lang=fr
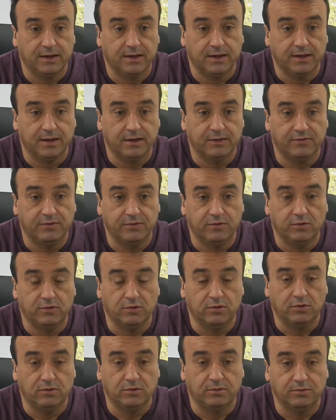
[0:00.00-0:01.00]
il
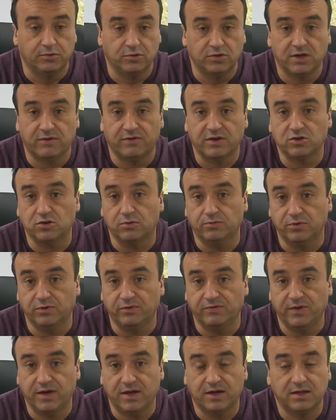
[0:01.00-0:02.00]
faut pour savoir si on peut le
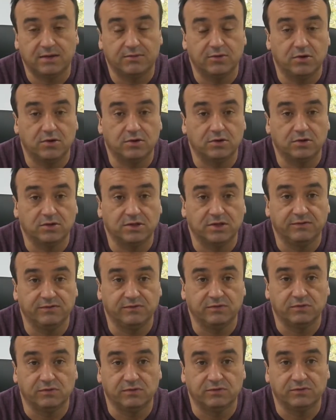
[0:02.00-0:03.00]
faire, d'abord, si
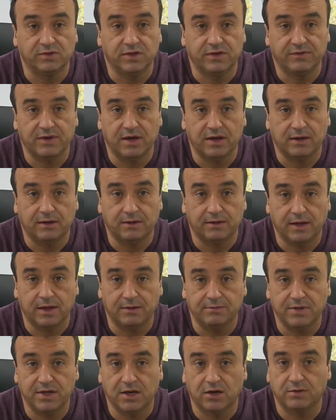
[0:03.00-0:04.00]
vous, avez un,
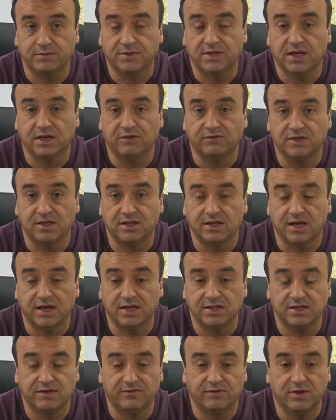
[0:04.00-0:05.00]
bien comme ça qui vous
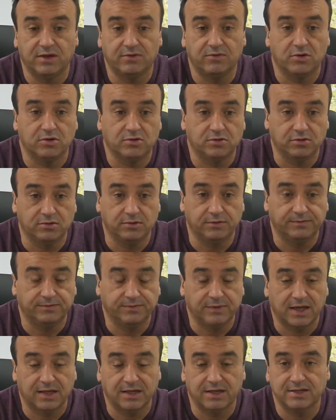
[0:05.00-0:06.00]
intéresse, il faut d'abord se
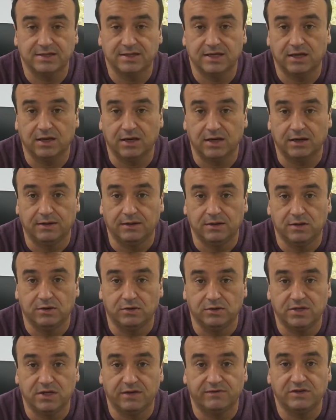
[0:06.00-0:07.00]
adresser
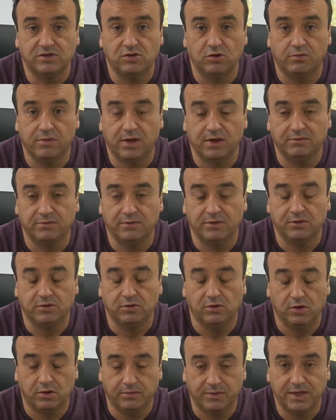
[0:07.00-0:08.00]
au service de
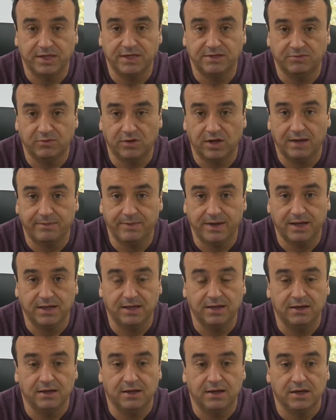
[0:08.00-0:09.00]
l'urbanisme de la
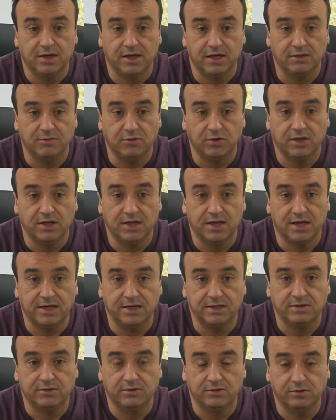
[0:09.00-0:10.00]
mairie et demander
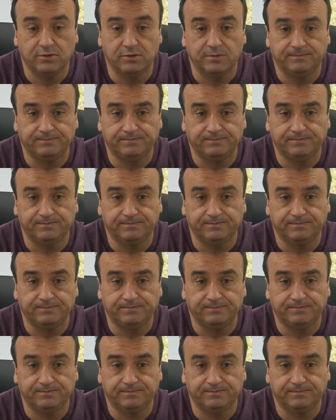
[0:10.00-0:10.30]
est-ce que